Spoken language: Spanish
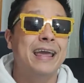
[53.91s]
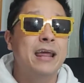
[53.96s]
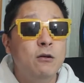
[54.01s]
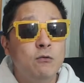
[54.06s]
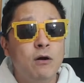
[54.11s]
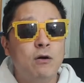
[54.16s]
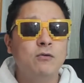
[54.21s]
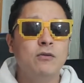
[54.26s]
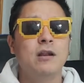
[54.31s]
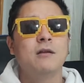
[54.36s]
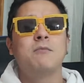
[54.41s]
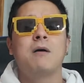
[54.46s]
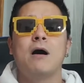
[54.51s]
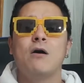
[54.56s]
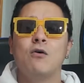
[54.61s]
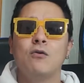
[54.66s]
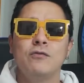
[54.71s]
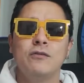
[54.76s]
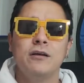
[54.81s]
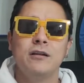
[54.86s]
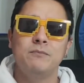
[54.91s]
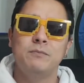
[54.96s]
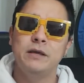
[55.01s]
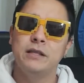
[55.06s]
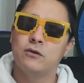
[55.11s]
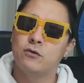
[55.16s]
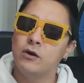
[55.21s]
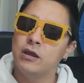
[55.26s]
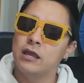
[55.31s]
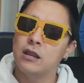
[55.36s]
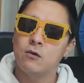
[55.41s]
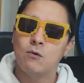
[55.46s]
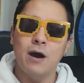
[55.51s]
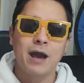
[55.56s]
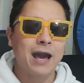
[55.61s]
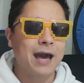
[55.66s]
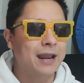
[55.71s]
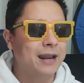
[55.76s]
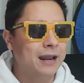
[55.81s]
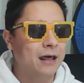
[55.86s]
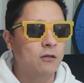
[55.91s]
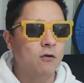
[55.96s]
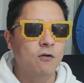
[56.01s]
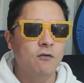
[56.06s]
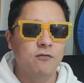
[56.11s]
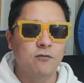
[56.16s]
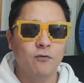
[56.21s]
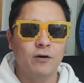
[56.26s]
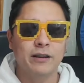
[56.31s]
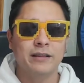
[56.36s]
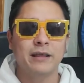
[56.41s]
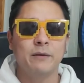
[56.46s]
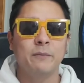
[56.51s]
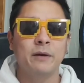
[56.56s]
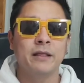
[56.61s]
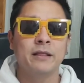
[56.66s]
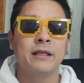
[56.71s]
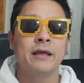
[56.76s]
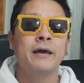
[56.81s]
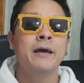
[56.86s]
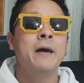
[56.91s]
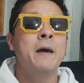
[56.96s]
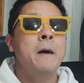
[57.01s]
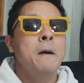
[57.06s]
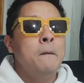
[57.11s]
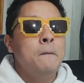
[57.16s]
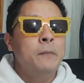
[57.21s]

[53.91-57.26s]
y luego del bajón del Bitcoin que lo ha agarrado fuertemente,